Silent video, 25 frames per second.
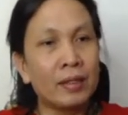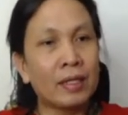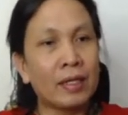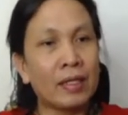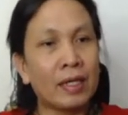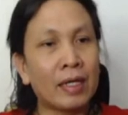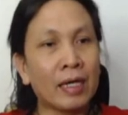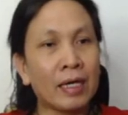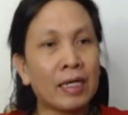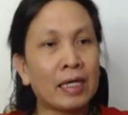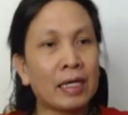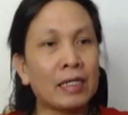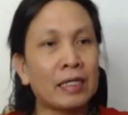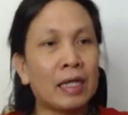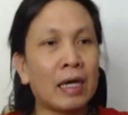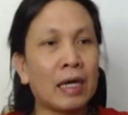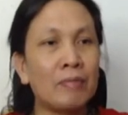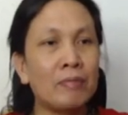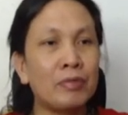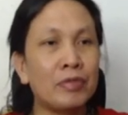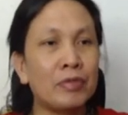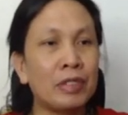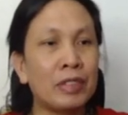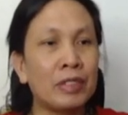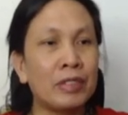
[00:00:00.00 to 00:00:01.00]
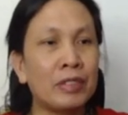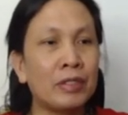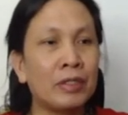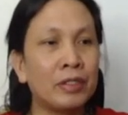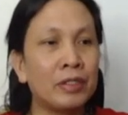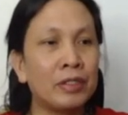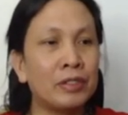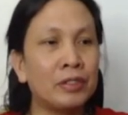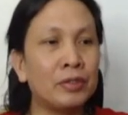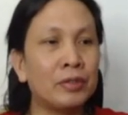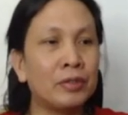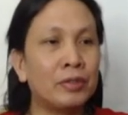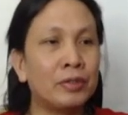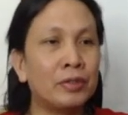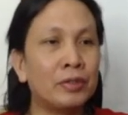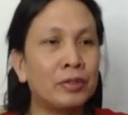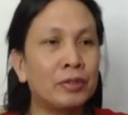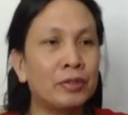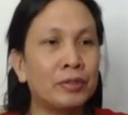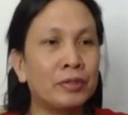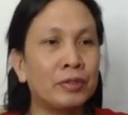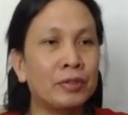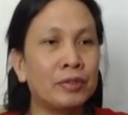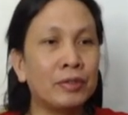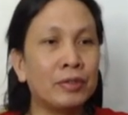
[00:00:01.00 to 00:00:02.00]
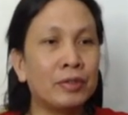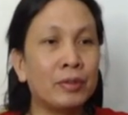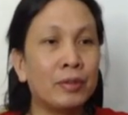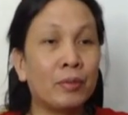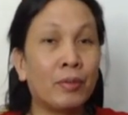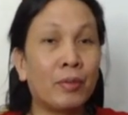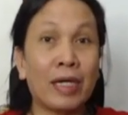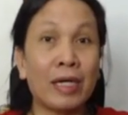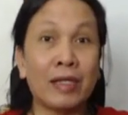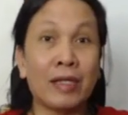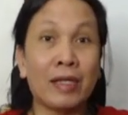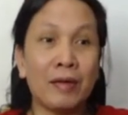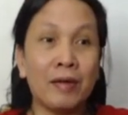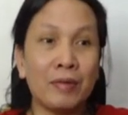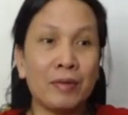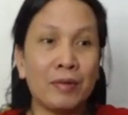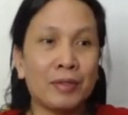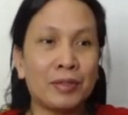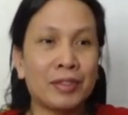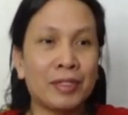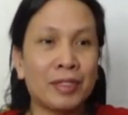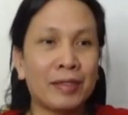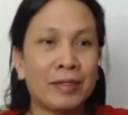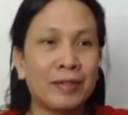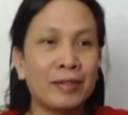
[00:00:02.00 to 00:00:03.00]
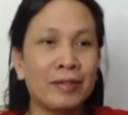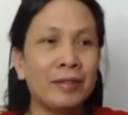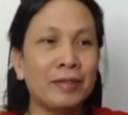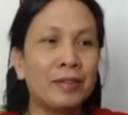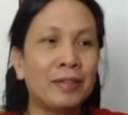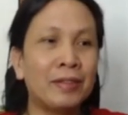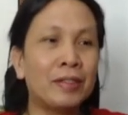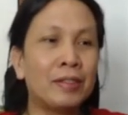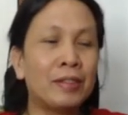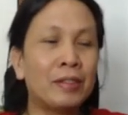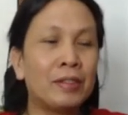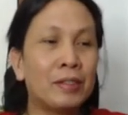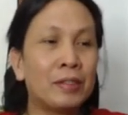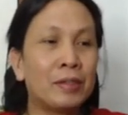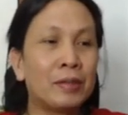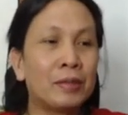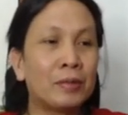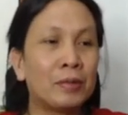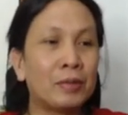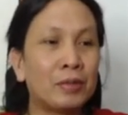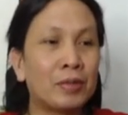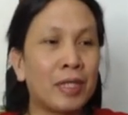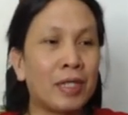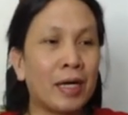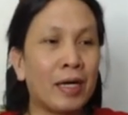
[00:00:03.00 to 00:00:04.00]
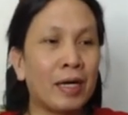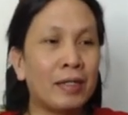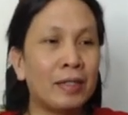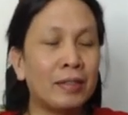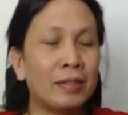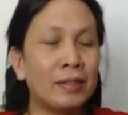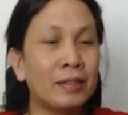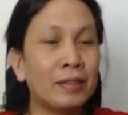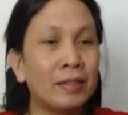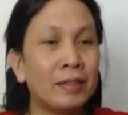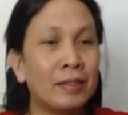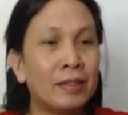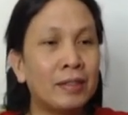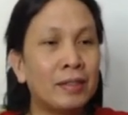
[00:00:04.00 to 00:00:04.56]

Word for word: Na nakikita po ninyo yung White House ano kung saan